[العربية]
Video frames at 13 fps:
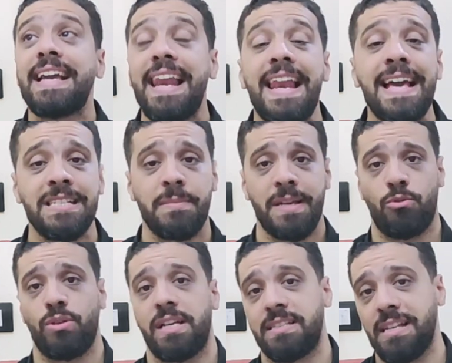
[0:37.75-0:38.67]
كان لازم
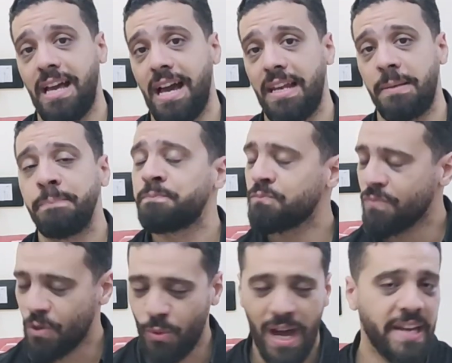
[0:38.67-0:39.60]
ياخد كاس العالم
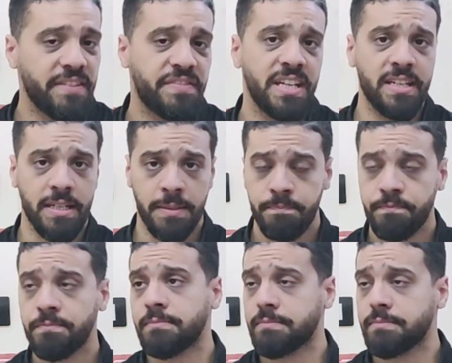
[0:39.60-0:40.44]
وعلى فكره